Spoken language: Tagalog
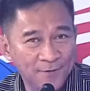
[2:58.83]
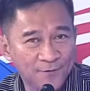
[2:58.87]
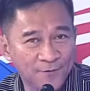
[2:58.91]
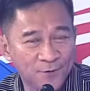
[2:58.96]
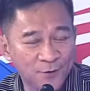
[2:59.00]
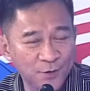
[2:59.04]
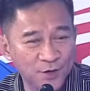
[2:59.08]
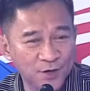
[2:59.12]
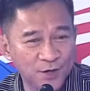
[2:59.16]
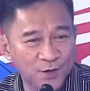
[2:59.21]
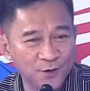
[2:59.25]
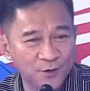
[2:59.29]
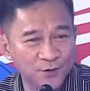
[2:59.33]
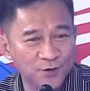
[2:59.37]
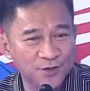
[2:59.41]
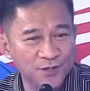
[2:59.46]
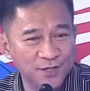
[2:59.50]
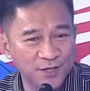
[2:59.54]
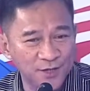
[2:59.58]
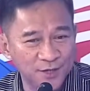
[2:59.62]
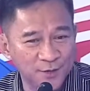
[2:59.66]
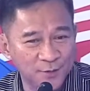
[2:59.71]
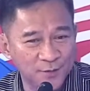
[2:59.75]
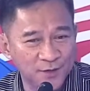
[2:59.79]
for the
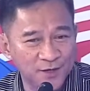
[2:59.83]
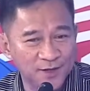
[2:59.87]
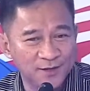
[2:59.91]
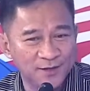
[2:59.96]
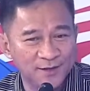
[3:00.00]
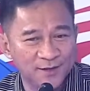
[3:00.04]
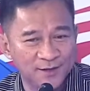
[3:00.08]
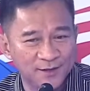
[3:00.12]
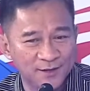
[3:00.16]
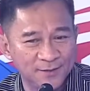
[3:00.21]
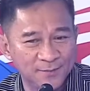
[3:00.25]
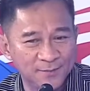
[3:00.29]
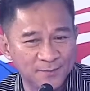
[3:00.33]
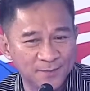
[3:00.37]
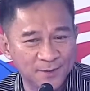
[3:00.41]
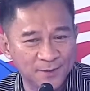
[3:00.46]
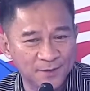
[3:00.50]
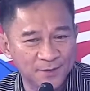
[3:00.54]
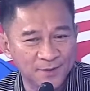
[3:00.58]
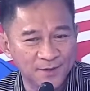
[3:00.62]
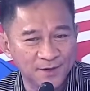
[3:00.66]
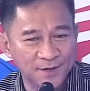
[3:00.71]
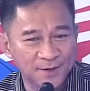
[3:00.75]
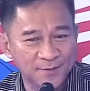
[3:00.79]
continuing uh,
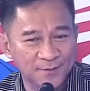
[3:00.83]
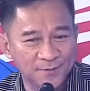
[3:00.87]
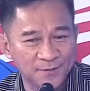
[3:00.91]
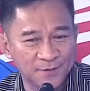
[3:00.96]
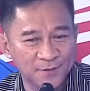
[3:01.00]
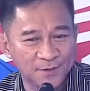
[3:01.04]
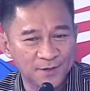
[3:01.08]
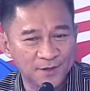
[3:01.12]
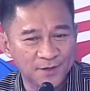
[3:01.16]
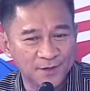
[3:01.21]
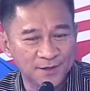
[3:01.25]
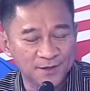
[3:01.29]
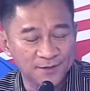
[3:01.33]
program for